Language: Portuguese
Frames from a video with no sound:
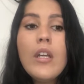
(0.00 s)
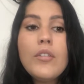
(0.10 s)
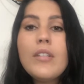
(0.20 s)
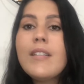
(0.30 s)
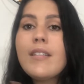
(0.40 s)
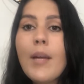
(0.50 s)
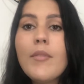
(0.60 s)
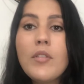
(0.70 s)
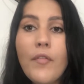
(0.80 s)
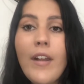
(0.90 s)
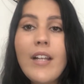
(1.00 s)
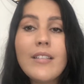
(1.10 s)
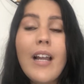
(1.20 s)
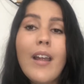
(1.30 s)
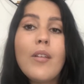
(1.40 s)
de sistemas
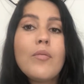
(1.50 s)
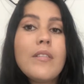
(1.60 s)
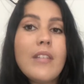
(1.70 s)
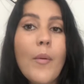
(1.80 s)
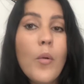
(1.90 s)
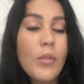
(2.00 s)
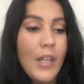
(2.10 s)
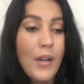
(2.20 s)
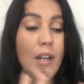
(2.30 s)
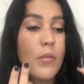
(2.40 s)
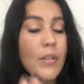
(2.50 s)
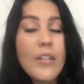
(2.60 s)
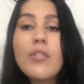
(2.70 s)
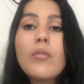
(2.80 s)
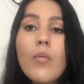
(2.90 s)
diferentes além do sistema cutâneo, além do que
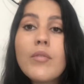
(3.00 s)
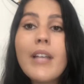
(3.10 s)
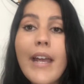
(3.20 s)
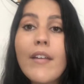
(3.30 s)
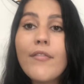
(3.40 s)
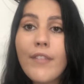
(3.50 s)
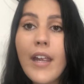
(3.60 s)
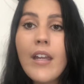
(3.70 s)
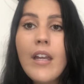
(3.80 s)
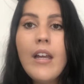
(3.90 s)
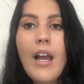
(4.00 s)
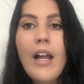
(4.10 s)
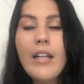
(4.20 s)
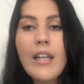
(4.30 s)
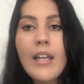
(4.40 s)
a gente consegue ver
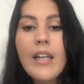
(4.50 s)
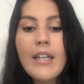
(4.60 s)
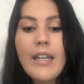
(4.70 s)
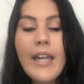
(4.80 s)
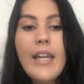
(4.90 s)
ali. Né?